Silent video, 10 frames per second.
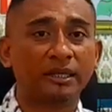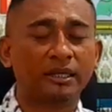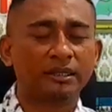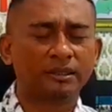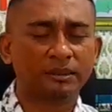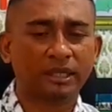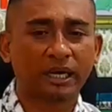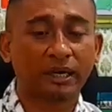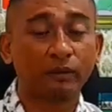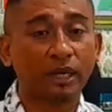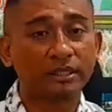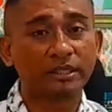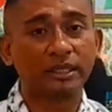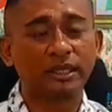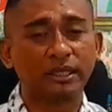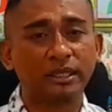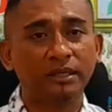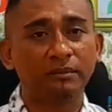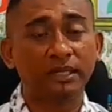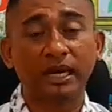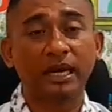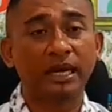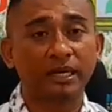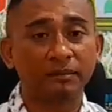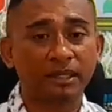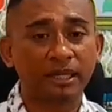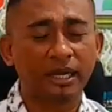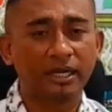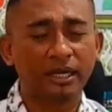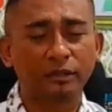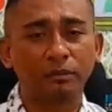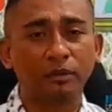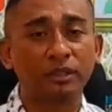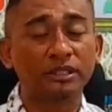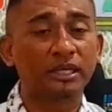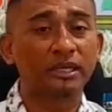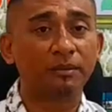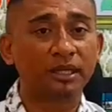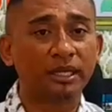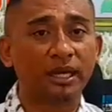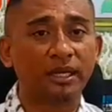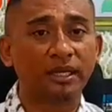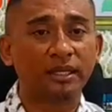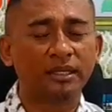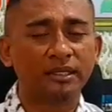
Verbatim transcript: Sementara regulasi ini menerangkan demikian atau menuliskan demikian.